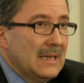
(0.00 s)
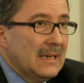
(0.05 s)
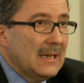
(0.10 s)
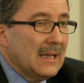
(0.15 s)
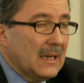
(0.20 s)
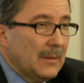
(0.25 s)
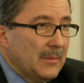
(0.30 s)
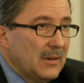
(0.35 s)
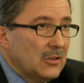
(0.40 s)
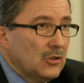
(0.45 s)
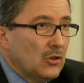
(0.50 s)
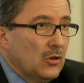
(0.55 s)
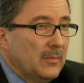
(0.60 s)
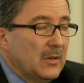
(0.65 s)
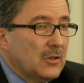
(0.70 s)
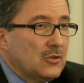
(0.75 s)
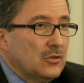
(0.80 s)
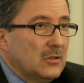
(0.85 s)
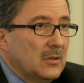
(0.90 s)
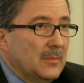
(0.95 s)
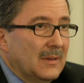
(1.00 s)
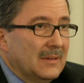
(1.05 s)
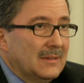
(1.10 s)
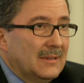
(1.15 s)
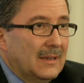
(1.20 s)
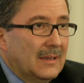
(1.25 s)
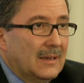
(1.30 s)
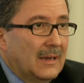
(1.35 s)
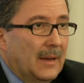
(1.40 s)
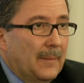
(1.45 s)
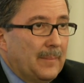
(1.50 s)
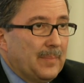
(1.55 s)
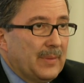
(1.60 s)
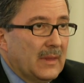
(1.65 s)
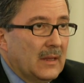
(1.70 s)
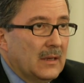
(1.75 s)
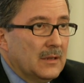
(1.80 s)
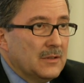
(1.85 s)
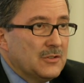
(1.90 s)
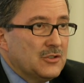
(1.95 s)
La Camera di Commercio di
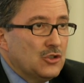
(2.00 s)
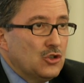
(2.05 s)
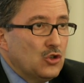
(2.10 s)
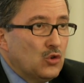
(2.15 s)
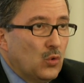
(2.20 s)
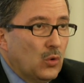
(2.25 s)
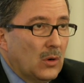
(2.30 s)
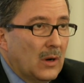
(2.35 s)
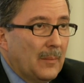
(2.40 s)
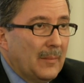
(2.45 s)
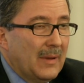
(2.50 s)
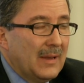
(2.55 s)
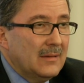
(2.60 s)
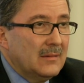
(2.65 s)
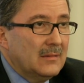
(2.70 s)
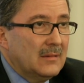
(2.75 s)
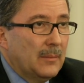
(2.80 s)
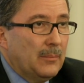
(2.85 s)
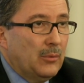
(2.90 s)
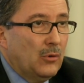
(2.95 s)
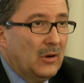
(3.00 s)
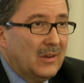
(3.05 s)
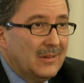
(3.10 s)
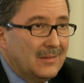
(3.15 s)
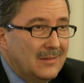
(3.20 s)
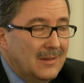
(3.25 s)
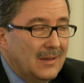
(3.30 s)
Matera eh, sicuramente poi